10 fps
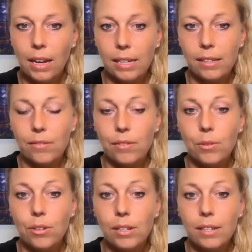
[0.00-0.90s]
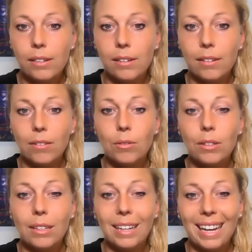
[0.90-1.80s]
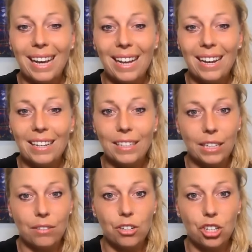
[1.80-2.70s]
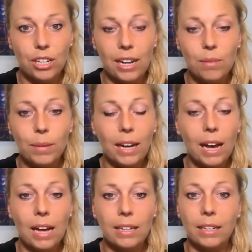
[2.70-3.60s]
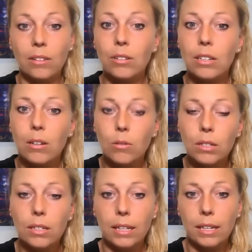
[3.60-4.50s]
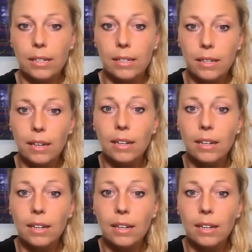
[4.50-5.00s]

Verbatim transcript: Heißt, wir sollten uns relativ schnell begradigen. Und das Lustige ist